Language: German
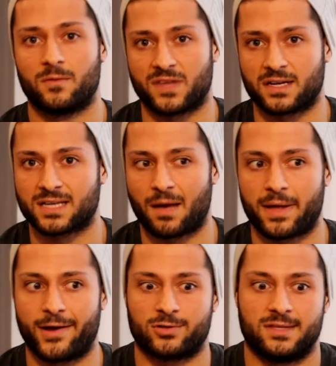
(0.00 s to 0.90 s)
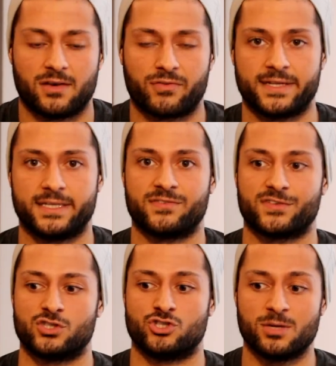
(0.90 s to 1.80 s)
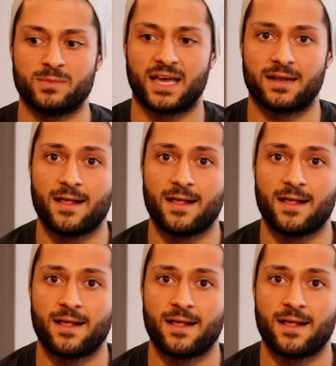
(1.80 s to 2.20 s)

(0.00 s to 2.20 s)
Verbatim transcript: dann kann man auch definitiv ins Gym gehen.